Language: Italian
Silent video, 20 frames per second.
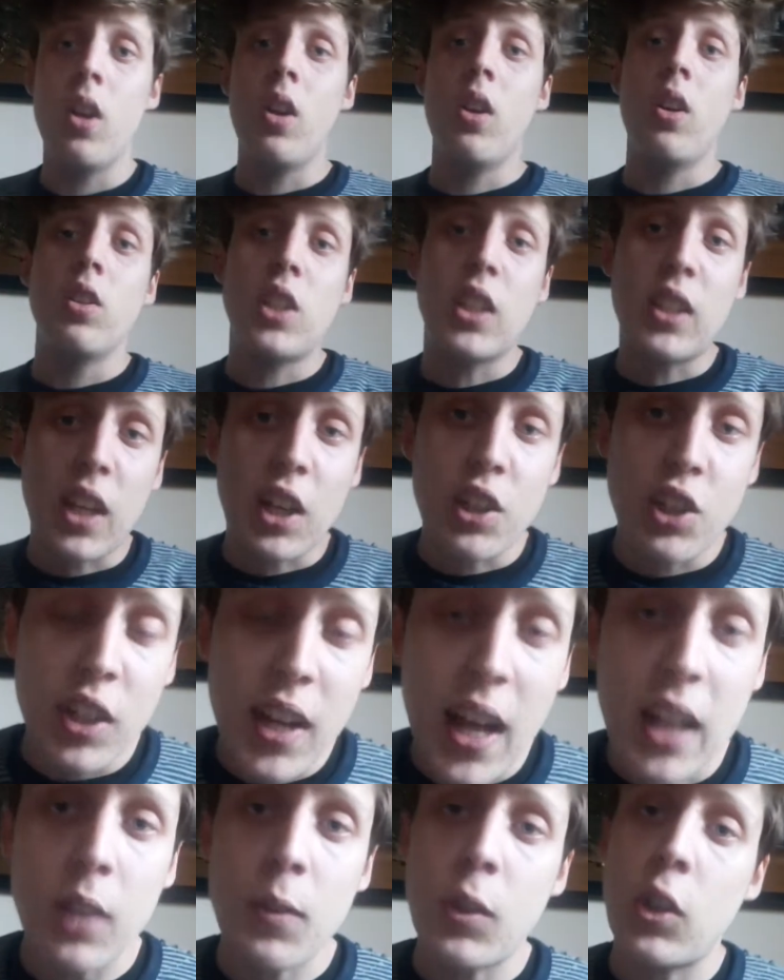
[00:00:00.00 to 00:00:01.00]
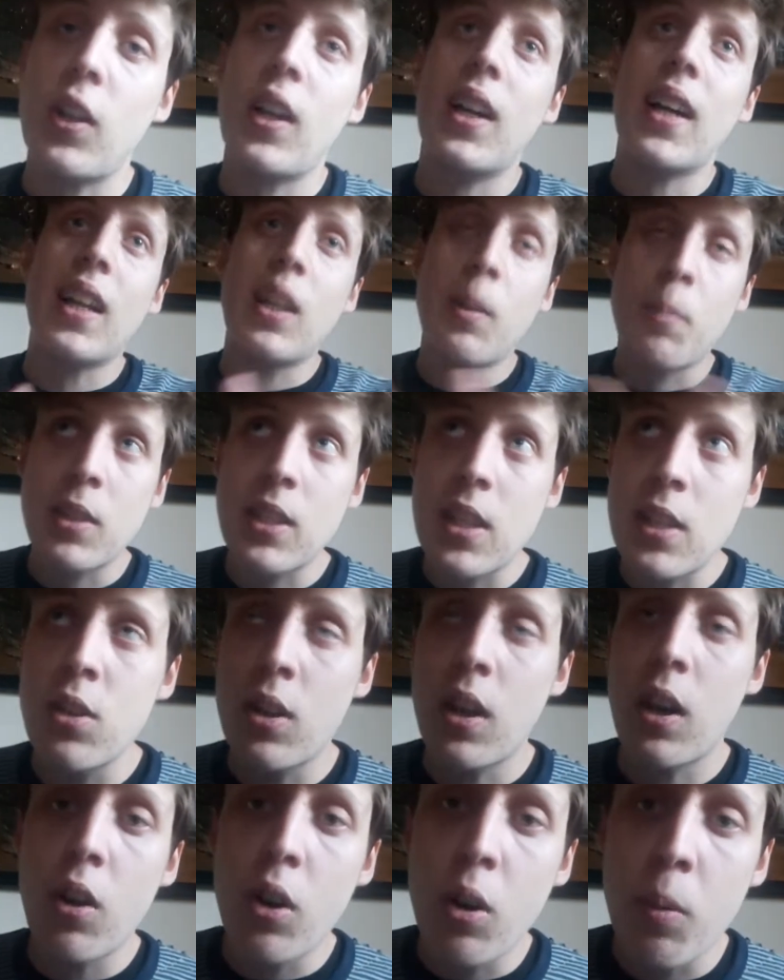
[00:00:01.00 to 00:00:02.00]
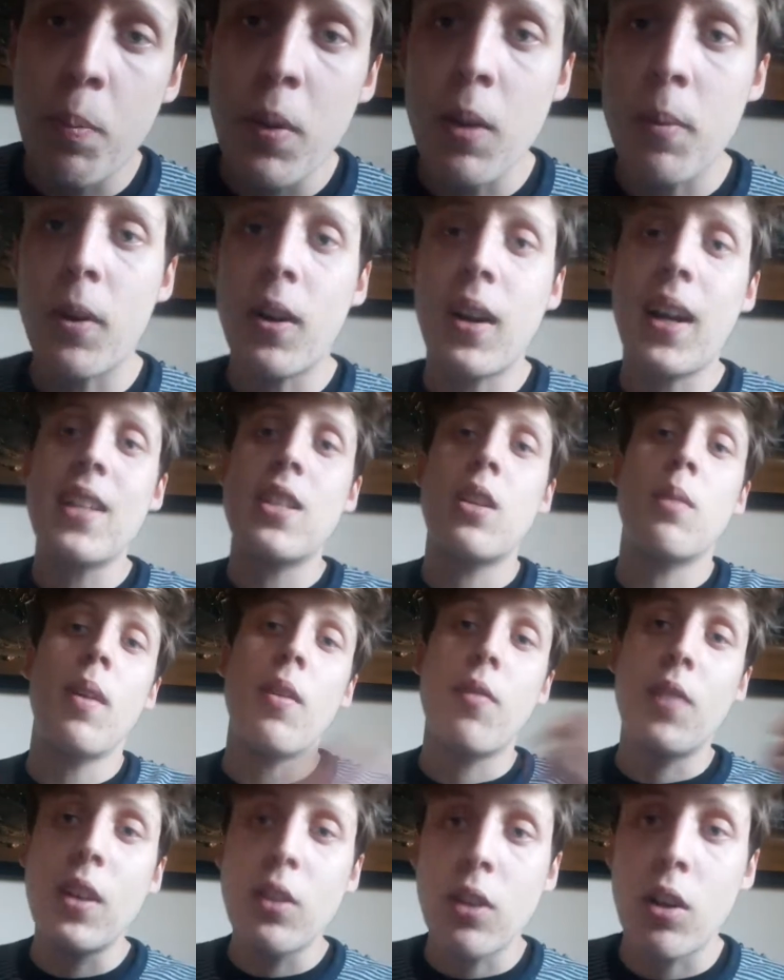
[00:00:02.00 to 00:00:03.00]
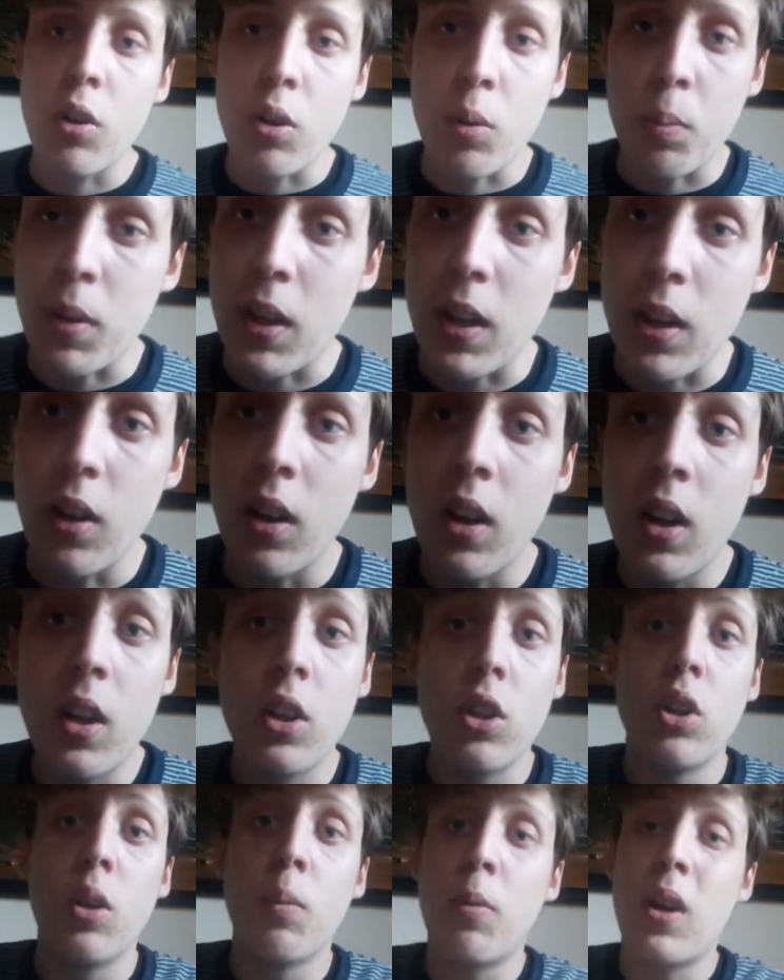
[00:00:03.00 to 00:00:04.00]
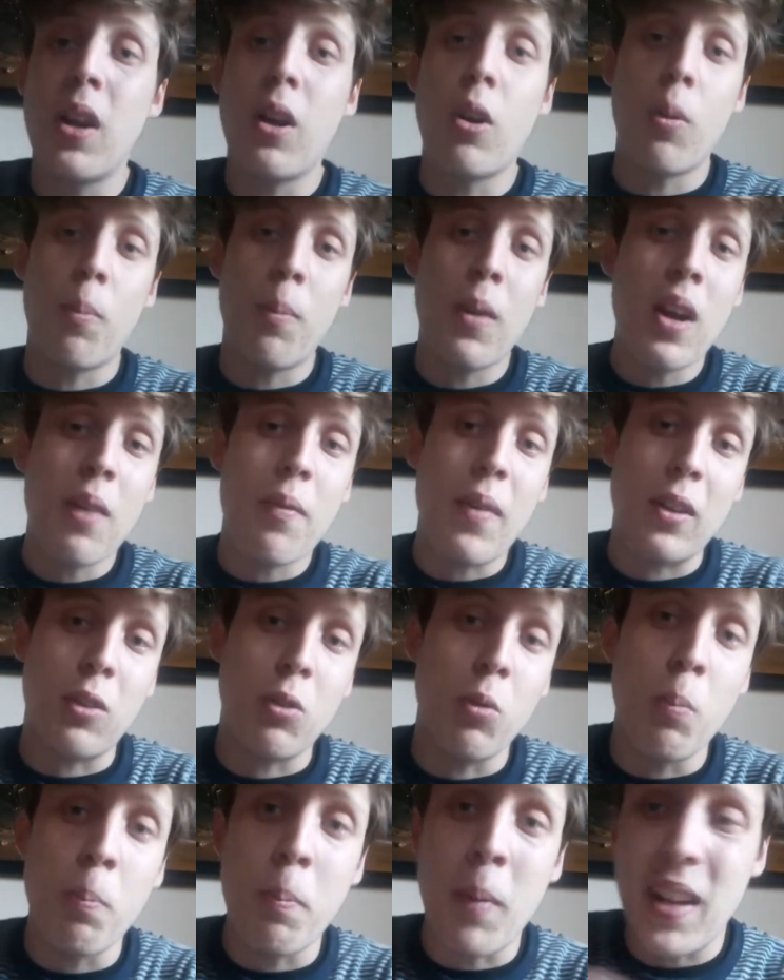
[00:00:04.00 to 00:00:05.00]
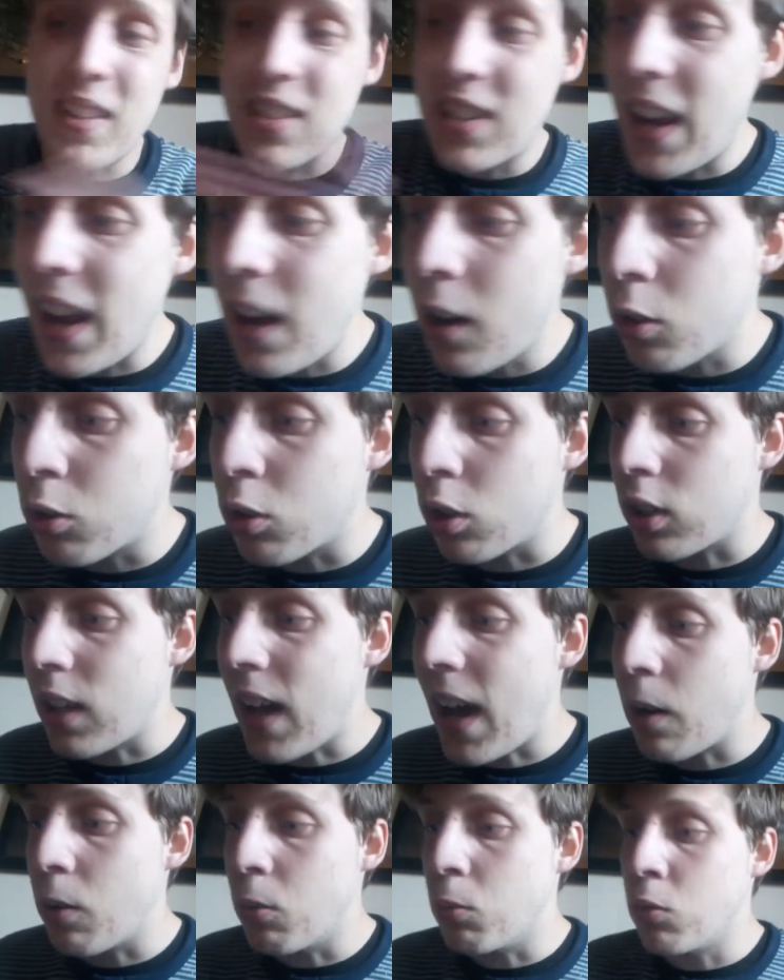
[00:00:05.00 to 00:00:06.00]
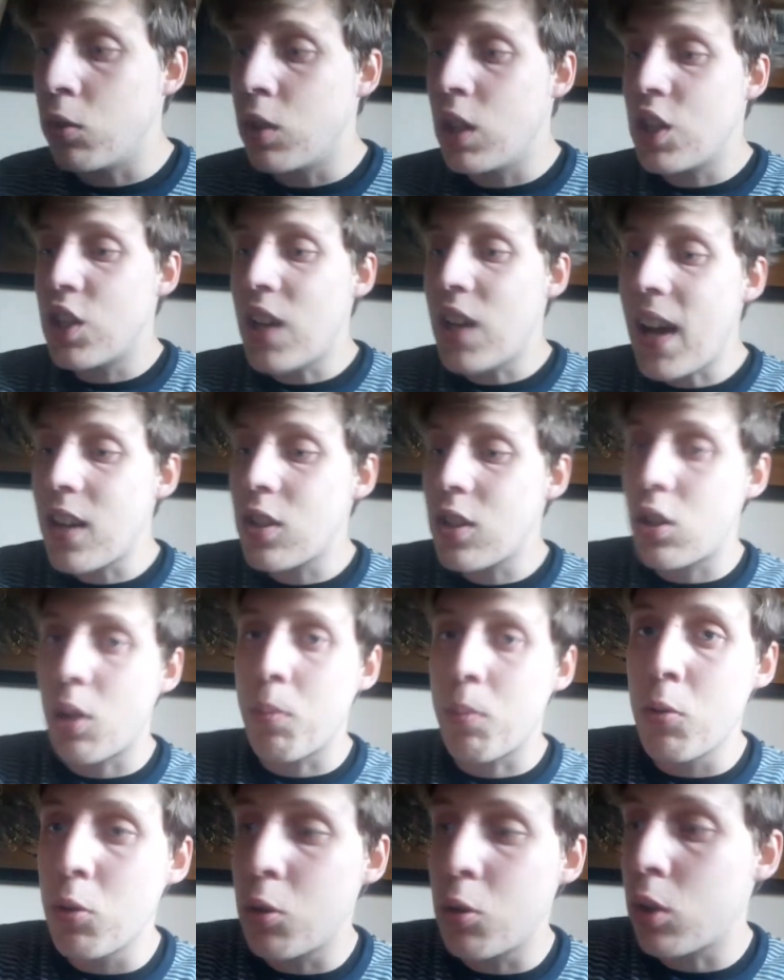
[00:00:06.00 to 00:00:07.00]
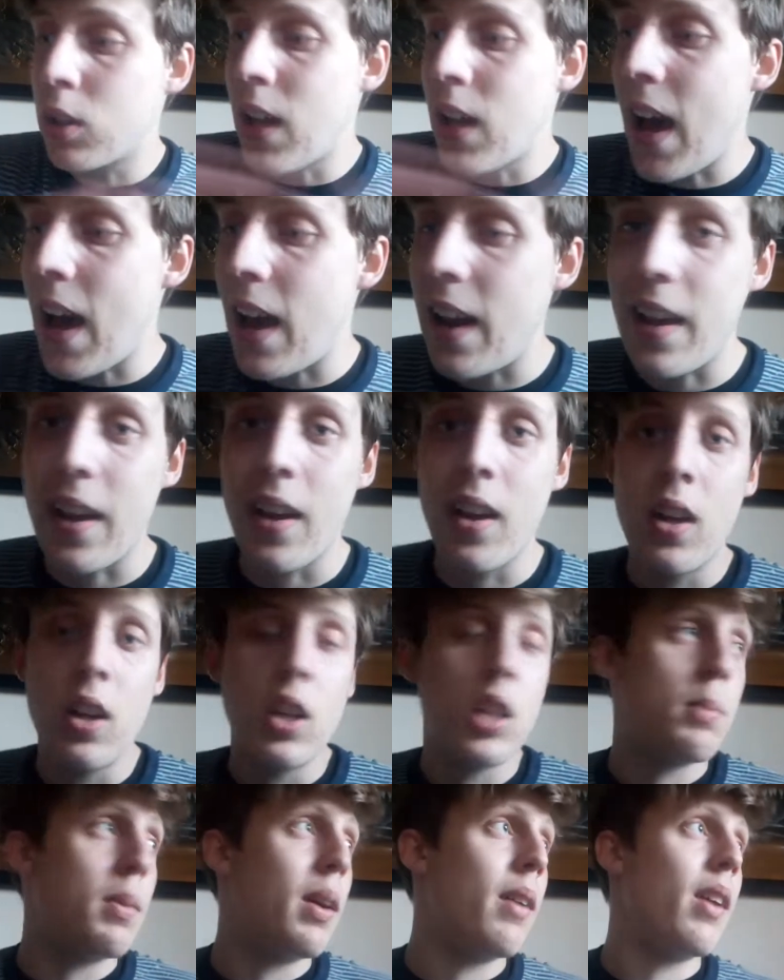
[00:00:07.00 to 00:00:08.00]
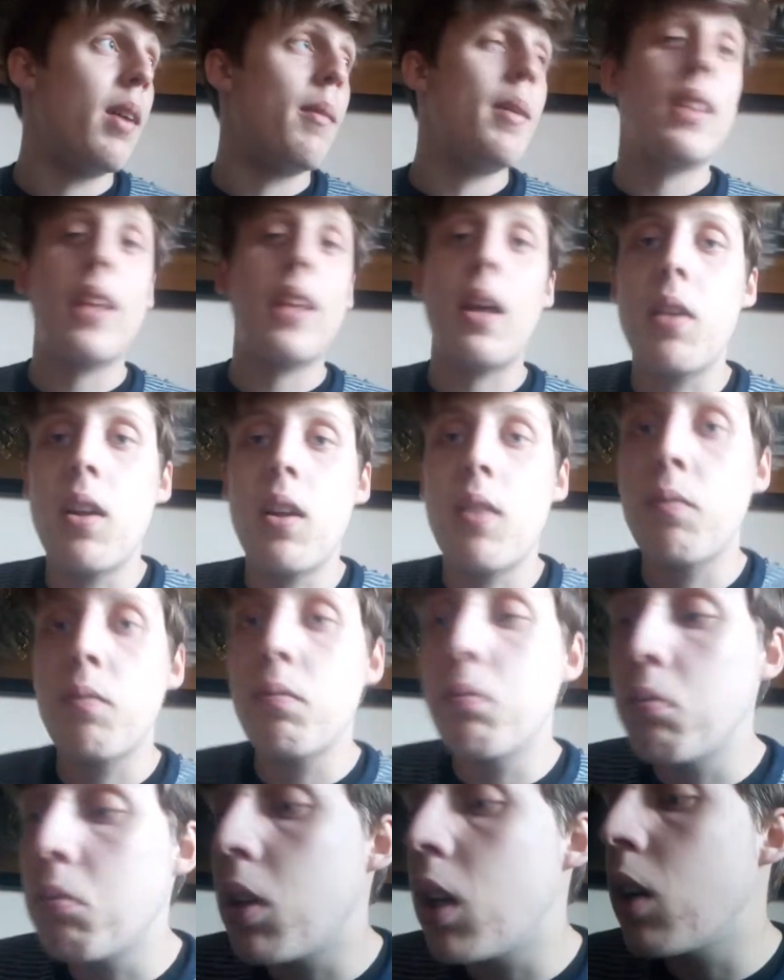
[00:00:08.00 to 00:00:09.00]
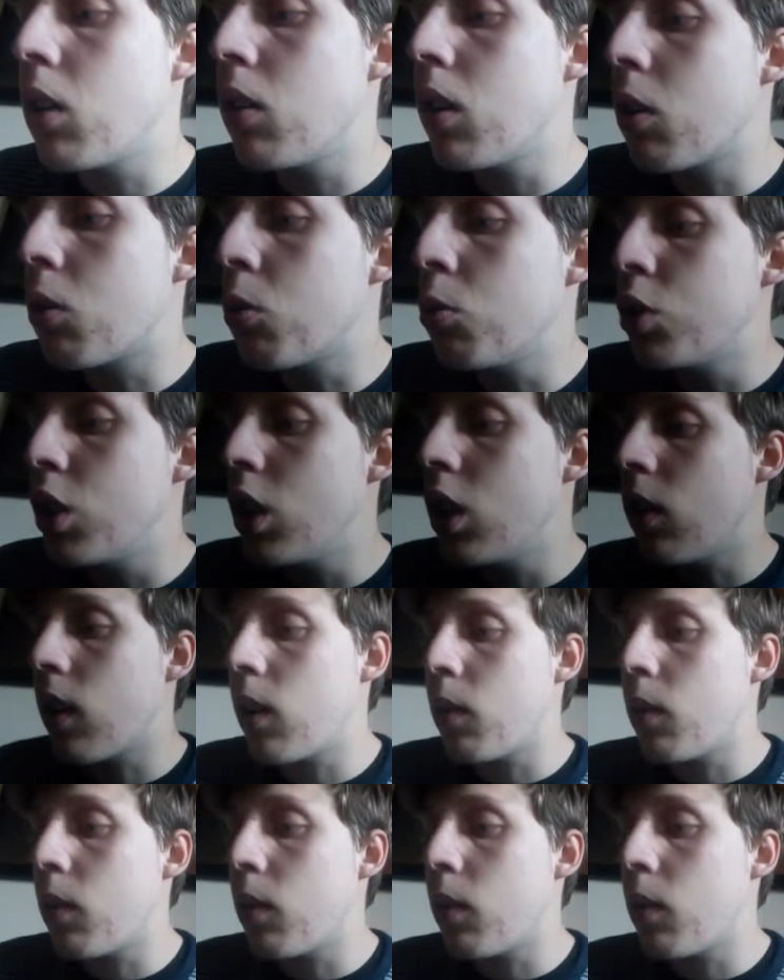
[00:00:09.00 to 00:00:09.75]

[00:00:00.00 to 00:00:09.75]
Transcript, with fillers: ci ha trascinato, ha fatto delle grandi prestazioni all'Europeo, però ragazzi ormai è finito l'Europeo. Dopo l'Europeo ha fatto un macello totale, un disastro più totale. Ma veramente il, il cugino